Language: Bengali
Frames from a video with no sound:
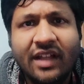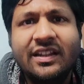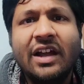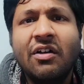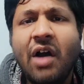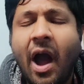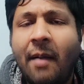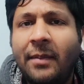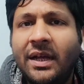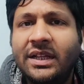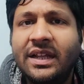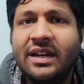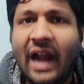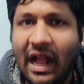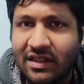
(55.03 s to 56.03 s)
দেখো
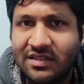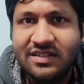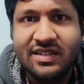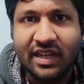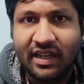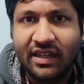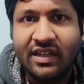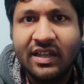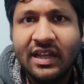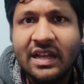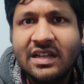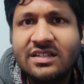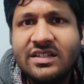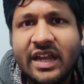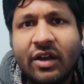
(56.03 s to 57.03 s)
আমাদের রাজ্যে
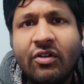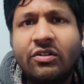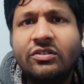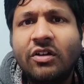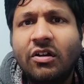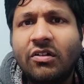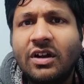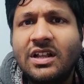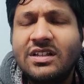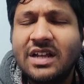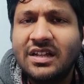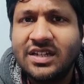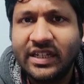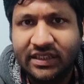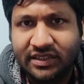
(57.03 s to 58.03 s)
যে কোনো ধরনের
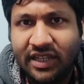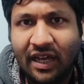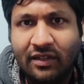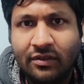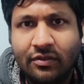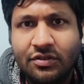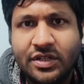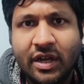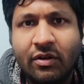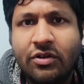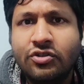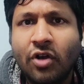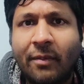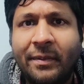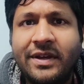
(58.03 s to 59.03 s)
যা সিদ্ধান্ত সেগুলো
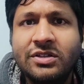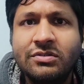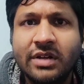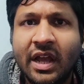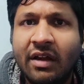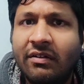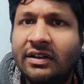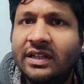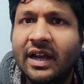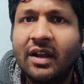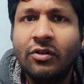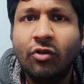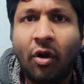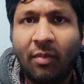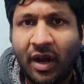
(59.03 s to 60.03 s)
সবকিছু নেওয়া হয়ে থাকে
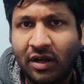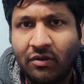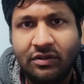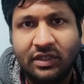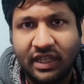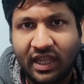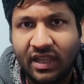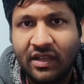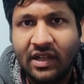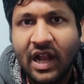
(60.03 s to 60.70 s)
নবান্ন থেকে